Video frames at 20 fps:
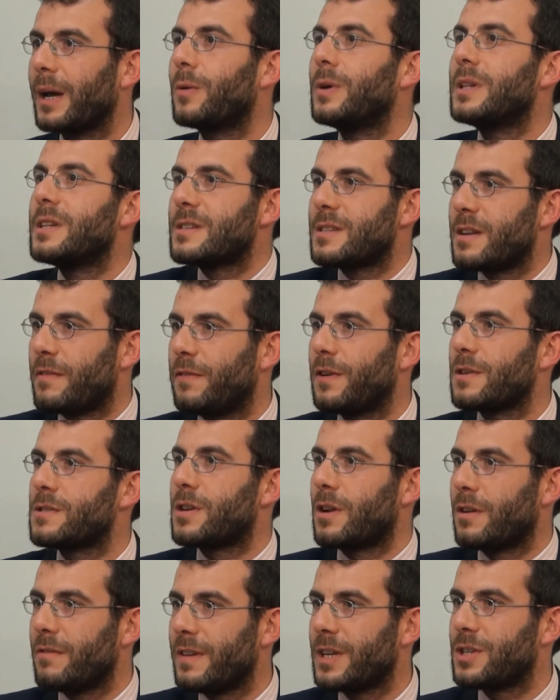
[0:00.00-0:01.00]
Quindi se
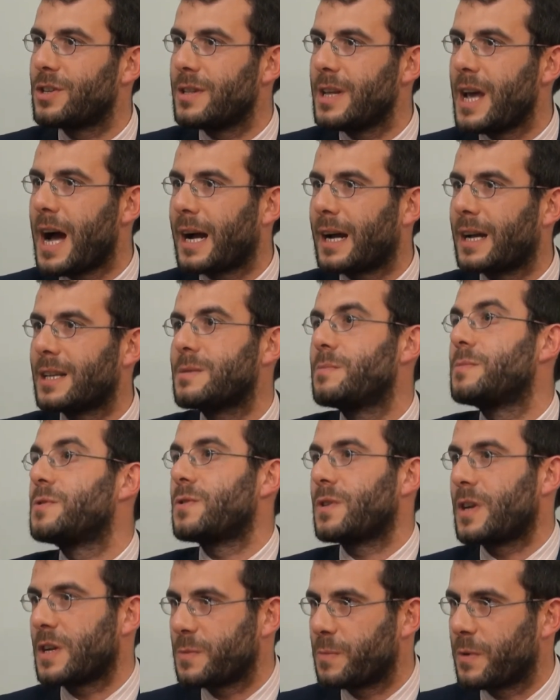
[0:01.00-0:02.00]
fossero invece di Akats
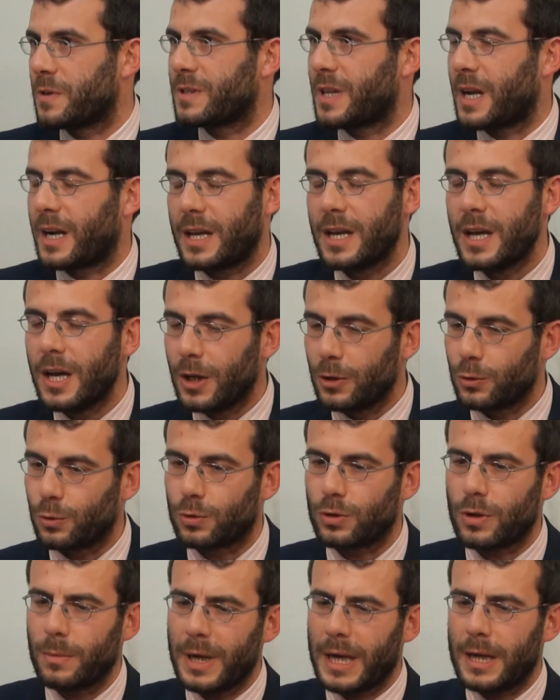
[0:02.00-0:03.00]
bisogna spostare
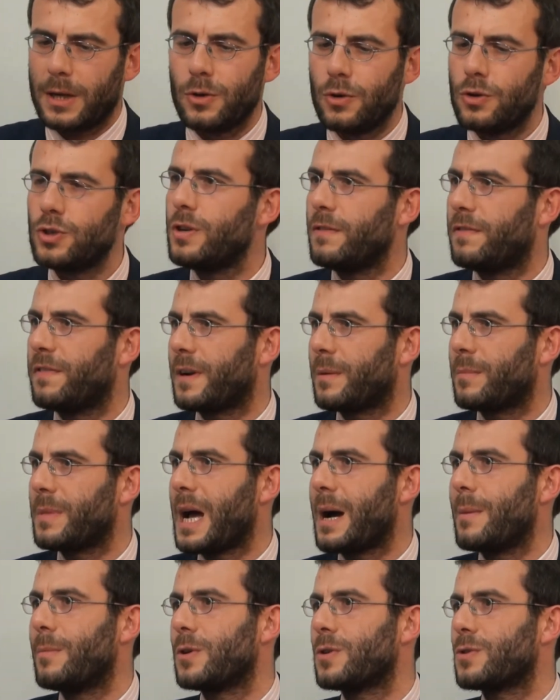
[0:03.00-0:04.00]
tutto, ma Perché non ci
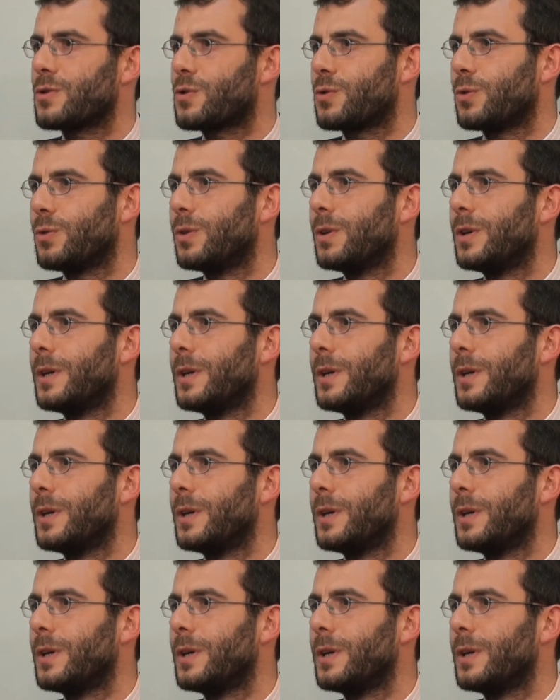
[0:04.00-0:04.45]
fermiamo hai su...